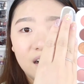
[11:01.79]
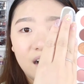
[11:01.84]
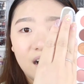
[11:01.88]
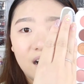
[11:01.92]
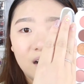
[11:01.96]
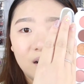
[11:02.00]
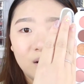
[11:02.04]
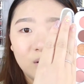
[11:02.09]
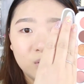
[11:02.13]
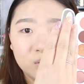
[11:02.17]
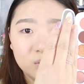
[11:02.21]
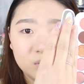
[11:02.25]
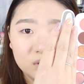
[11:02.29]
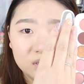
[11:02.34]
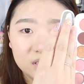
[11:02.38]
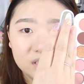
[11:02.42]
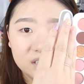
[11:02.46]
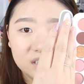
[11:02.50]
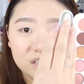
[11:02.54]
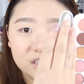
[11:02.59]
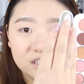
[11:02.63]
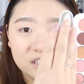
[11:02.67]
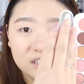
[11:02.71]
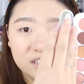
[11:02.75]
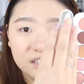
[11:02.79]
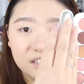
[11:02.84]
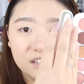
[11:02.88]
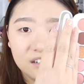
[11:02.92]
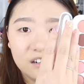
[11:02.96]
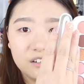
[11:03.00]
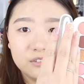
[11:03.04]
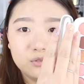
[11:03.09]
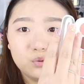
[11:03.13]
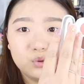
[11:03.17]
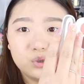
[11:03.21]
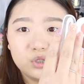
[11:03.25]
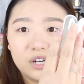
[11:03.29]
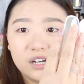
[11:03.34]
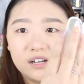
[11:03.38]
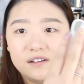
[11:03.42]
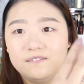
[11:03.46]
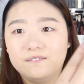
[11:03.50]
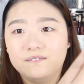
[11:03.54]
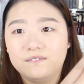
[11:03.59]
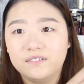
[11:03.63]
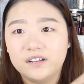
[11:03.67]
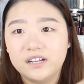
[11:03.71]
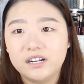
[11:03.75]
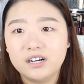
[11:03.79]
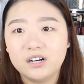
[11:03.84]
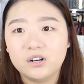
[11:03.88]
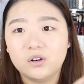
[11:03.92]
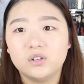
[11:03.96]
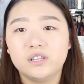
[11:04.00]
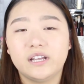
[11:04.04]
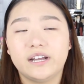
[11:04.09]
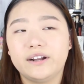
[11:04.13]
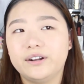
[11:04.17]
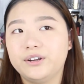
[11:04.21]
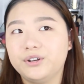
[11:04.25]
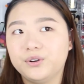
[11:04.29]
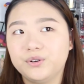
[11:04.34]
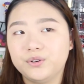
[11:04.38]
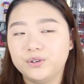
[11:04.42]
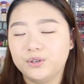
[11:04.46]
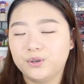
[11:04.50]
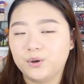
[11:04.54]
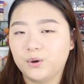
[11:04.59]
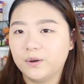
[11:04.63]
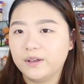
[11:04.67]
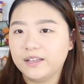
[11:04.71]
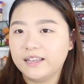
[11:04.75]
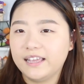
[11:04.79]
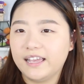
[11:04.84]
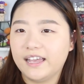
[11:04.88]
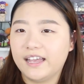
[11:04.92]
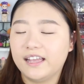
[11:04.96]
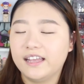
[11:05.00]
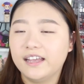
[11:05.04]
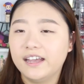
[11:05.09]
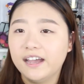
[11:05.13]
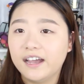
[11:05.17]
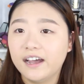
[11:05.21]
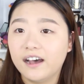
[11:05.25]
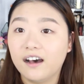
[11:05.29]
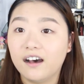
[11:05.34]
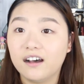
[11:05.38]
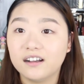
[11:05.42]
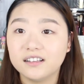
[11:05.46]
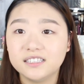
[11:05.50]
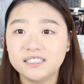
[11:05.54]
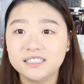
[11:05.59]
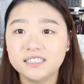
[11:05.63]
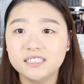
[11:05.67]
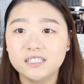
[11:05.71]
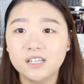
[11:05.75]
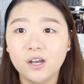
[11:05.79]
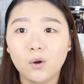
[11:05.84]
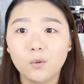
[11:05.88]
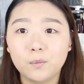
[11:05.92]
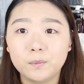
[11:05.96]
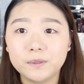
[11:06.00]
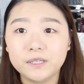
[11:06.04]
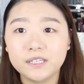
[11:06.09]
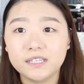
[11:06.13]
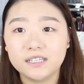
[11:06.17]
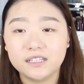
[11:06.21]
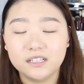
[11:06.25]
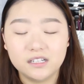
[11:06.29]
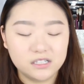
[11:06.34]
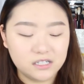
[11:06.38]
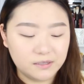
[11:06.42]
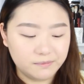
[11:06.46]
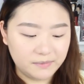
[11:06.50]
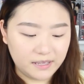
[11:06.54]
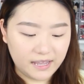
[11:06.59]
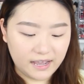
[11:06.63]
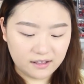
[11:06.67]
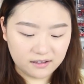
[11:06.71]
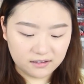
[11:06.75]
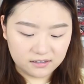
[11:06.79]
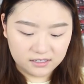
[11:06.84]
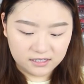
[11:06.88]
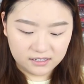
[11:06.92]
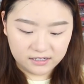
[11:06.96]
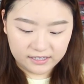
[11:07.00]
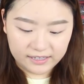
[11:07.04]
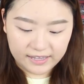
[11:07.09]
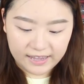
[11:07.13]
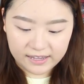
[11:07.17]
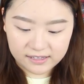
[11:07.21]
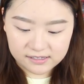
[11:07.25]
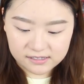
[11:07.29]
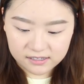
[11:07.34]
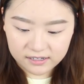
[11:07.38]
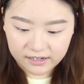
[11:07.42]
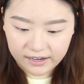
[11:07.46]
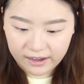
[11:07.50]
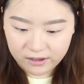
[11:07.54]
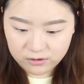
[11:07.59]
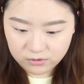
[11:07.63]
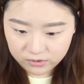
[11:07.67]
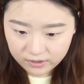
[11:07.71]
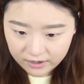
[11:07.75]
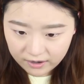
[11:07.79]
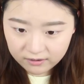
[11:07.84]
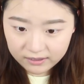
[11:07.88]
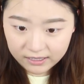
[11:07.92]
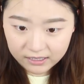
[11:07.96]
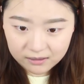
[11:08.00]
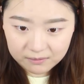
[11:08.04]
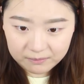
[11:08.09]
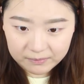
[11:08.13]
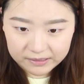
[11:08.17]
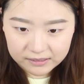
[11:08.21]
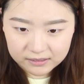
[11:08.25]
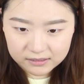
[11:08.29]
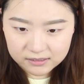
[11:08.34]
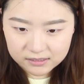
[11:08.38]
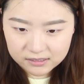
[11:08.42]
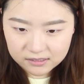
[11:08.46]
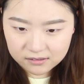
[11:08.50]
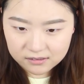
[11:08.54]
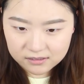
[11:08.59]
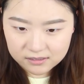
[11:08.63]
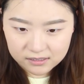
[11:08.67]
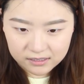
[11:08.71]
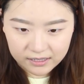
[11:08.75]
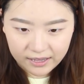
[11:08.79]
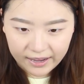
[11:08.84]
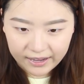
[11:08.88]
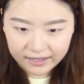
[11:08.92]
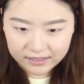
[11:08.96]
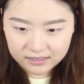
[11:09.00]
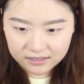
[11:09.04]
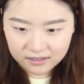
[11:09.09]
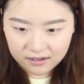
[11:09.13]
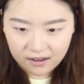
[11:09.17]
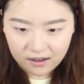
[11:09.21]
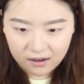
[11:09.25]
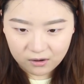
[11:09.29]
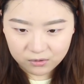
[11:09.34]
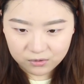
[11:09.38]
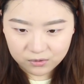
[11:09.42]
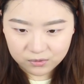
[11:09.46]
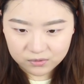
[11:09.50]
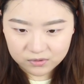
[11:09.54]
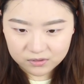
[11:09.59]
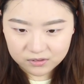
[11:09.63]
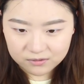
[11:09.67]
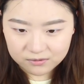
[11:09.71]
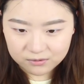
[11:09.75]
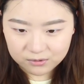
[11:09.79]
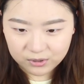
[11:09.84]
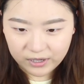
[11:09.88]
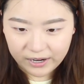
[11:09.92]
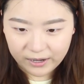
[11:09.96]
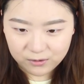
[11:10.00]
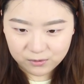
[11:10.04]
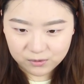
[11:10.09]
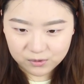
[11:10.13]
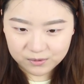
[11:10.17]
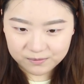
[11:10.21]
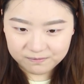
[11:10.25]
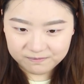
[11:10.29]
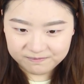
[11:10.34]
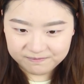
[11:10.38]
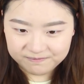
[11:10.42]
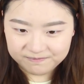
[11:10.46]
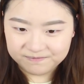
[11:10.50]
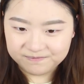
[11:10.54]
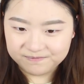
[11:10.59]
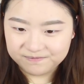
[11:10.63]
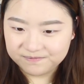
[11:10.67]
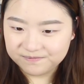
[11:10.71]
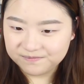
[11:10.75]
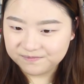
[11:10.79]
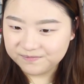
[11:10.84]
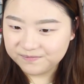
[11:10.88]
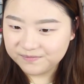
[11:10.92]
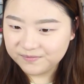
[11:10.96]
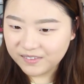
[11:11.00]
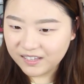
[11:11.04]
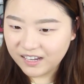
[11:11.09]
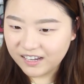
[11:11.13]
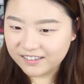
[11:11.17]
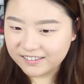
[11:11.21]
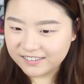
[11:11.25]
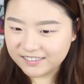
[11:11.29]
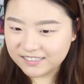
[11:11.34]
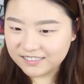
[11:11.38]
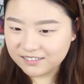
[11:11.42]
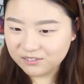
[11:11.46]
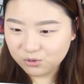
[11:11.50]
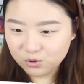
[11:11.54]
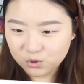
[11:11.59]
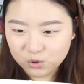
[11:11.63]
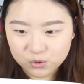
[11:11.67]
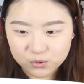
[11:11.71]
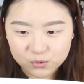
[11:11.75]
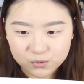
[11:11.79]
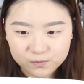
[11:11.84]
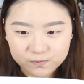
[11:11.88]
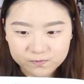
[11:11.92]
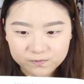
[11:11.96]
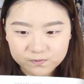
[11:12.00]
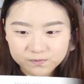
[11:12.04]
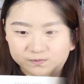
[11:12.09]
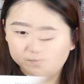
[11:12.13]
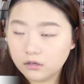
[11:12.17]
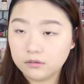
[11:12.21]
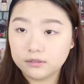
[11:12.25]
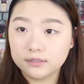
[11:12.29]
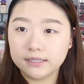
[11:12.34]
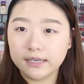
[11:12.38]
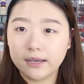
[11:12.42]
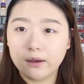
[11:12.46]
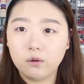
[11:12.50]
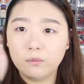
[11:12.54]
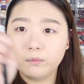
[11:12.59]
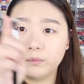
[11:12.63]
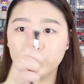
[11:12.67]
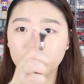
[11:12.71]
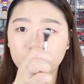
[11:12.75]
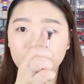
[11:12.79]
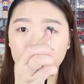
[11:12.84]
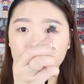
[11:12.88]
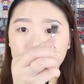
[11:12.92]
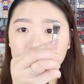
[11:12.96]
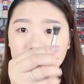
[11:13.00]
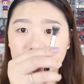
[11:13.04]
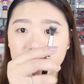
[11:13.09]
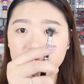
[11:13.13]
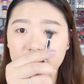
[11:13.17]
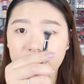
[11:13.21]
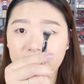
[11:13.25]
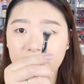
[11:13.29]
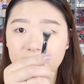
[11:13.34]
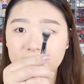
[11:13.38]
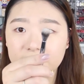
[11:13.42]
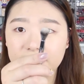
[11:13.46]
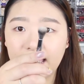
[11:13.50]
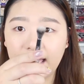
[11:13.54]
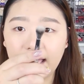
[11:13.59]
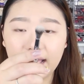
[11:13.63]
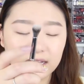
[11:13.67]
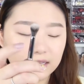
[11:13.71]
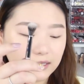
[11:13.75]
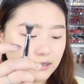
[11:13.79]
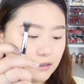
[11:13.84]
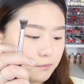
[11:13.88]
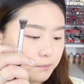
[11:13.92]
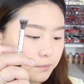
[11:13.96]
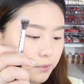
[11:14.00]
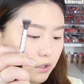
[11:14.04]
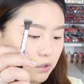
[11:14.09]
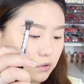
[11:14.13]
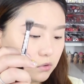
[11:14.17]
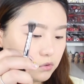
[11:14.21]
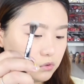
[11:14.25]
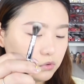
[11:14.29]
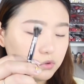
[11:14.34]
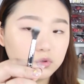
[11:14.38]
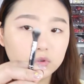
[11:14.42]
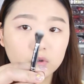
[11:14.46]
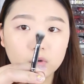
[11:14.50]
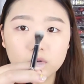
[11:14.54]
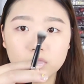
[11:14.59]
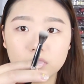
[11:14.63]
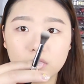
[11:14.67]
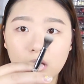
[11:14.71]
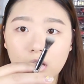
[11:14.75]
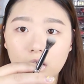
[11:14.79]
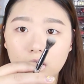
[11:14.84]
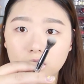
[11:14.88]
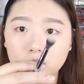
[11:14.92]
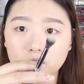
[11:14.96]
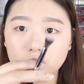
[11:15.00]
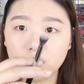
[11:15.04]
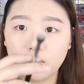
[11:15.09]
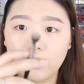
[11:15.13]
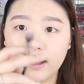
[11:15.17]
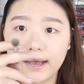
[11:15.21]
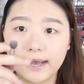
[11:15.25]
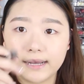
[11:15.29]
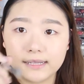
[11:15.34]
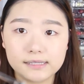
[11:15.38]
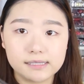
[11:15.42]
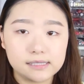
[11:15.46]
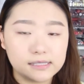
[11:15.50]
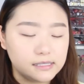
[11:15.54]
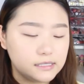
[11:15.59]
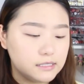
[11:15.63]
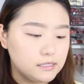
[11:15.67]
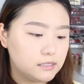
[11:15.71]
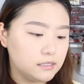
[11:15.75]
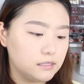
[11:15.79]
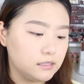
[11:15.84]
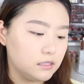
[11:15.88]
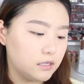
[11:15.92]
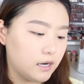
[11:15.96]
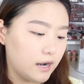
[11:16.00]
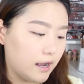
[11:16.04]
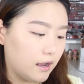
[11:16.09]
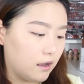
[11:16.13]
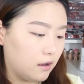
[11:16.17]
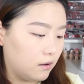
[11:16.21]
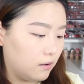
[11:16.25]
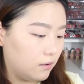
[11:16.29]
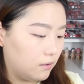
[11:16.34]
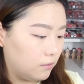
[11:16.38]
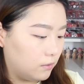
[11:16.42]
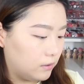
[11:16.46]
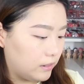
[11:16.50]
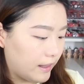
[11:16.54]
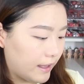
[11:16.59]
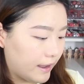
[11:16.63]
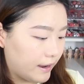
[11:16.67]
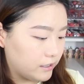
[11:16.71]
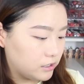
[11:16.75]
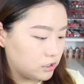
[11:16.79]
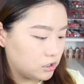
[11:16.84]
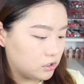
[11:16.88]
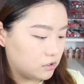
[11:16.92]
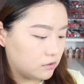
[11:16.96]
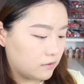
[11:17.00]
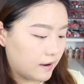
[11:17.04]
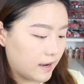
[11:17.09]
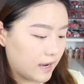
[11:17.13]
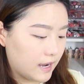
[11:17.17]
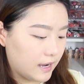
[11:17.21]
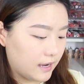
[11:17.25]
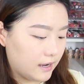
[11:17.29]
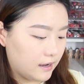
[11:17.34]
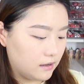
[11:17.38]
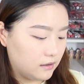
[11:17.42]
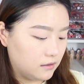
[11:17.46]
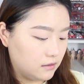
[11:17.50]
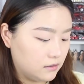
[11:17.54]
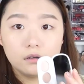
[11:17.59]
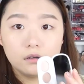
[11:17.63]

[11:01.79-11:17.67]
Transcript: 然后我觉得是一个就是很温柔，但是又有一点啊俏皮的这么样一个颜色感觉。然后它里面的镜子也还挺好用的，我感觉，嗯，很清楚。首先我们用一个这样大的蓬松的刷子，然后来刷